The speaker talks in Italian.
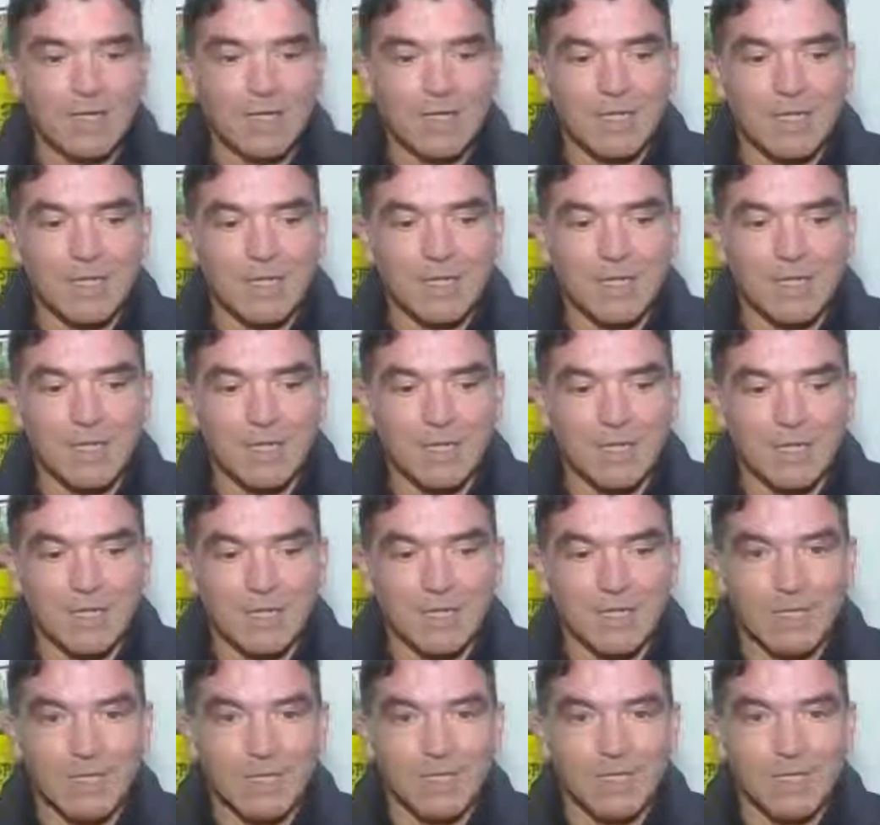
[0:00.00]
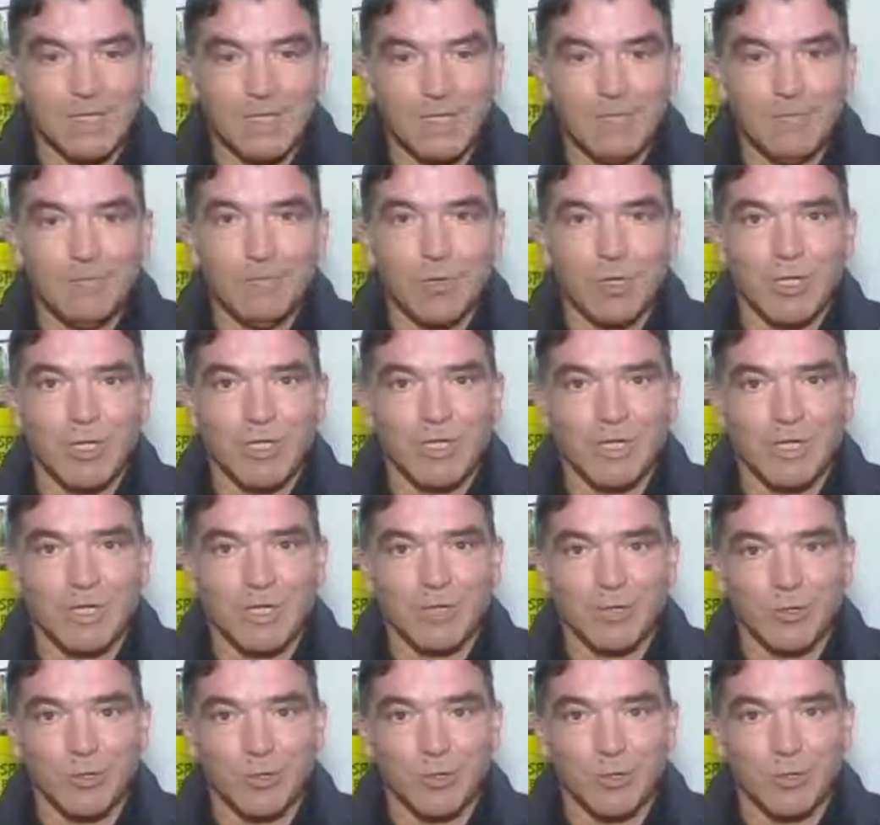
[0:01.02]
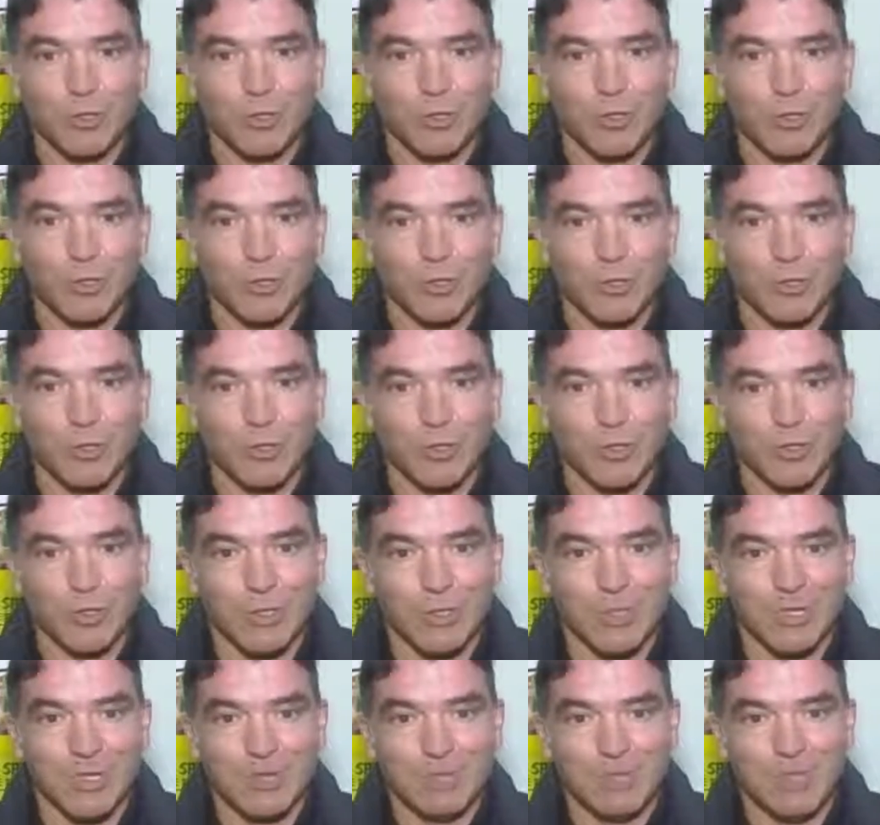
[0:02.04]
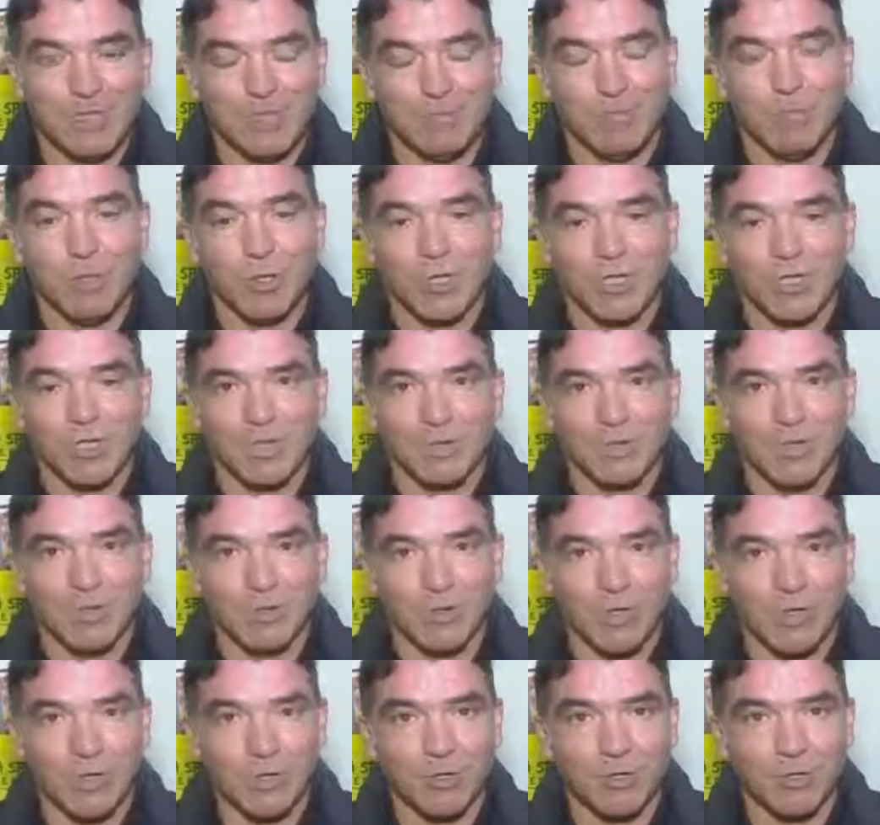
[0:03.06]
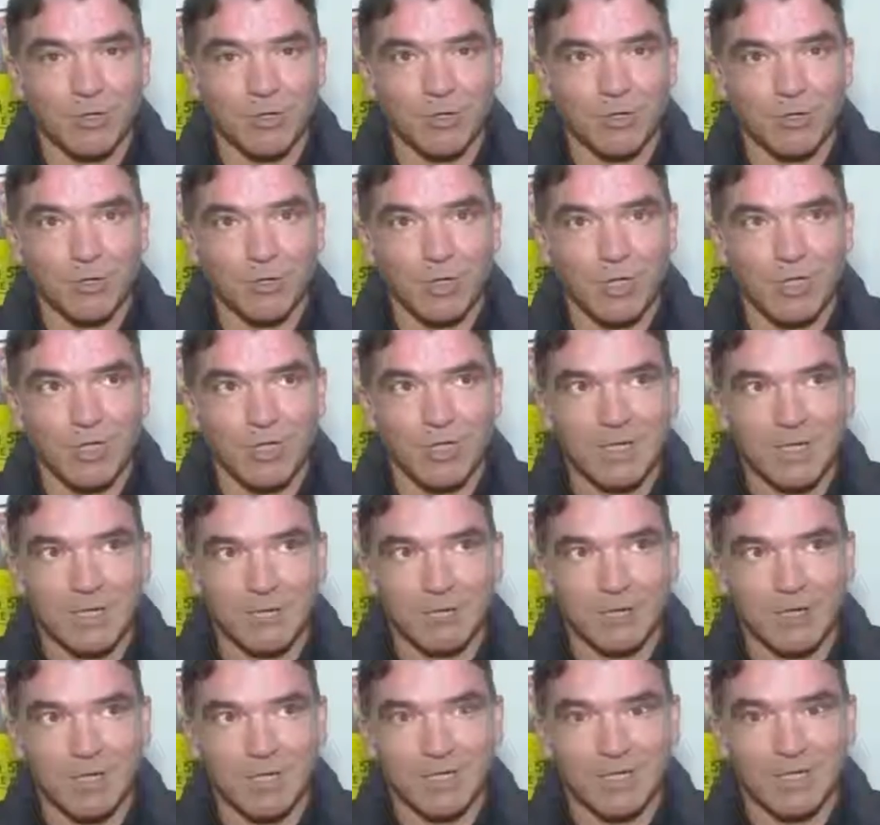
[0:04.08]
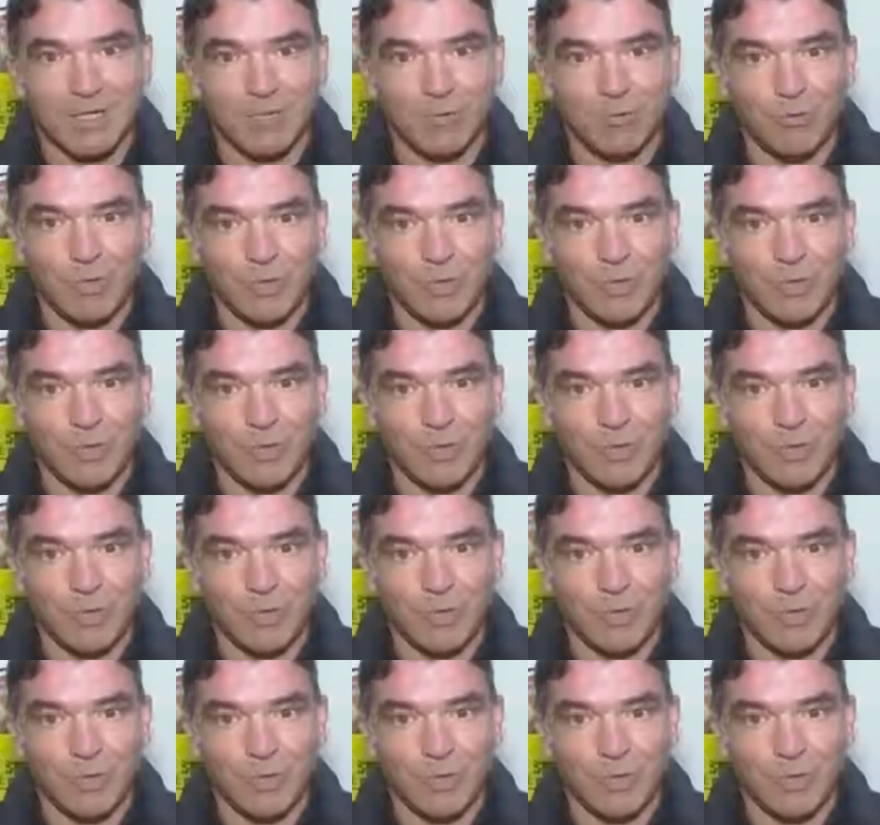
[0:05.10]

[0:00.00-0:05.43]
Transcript: Eh, il Molise l'anno scorso in Molise abbiamo raccolto circa 42